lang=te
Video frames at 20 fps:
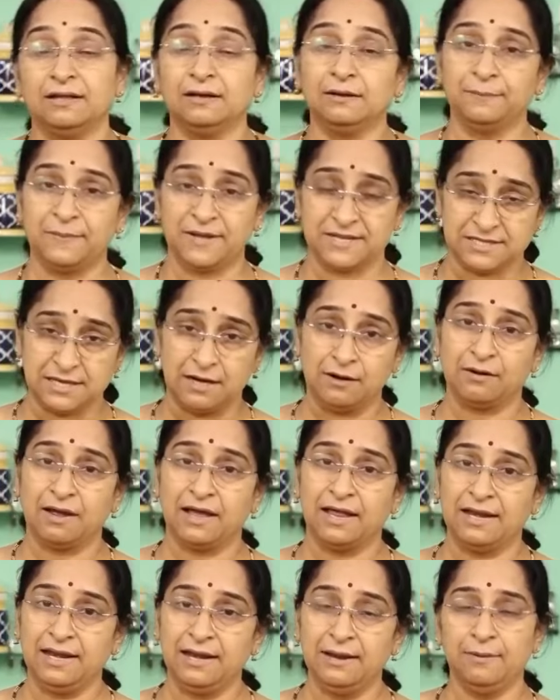కదా పెసలు
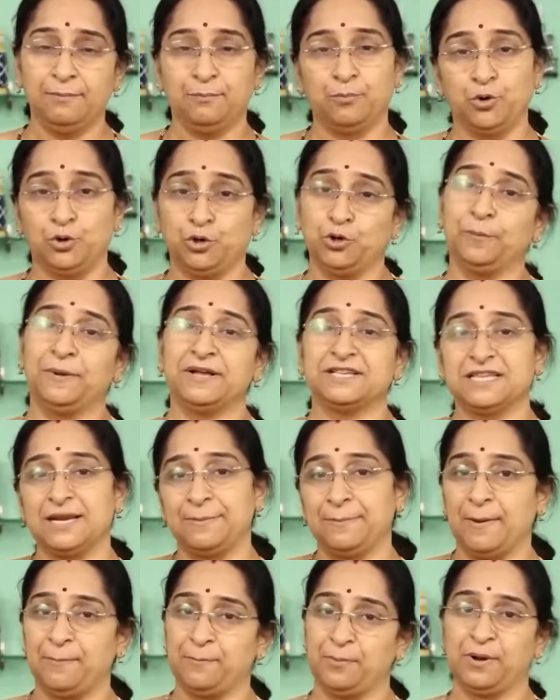కానీ పొట్టు
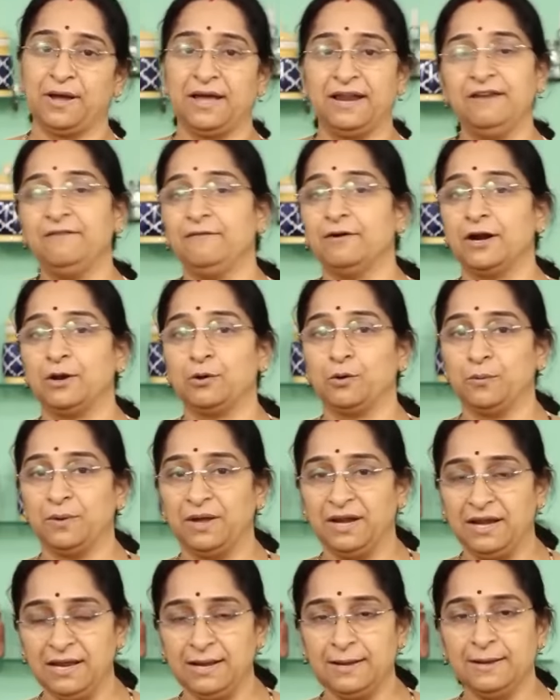పెసరపప్పు కానీ
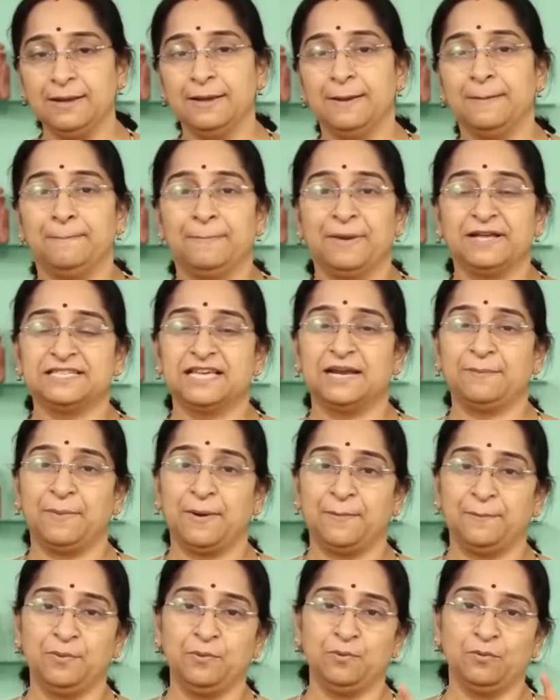వాడుకోవాలి
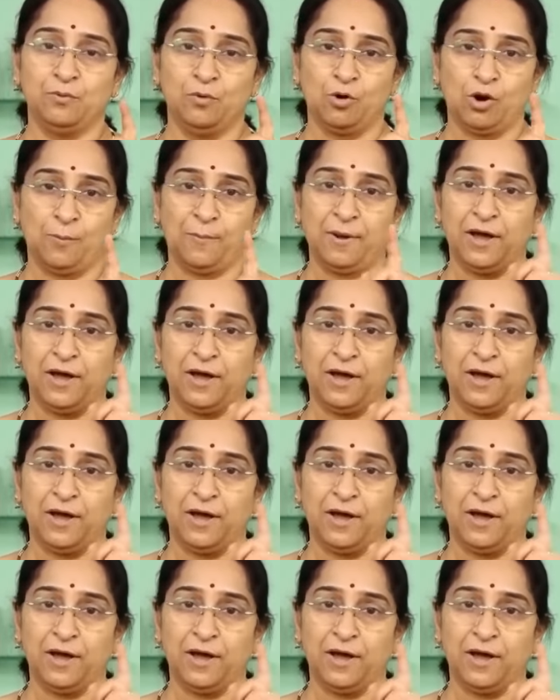పెసరపప్పు ఒక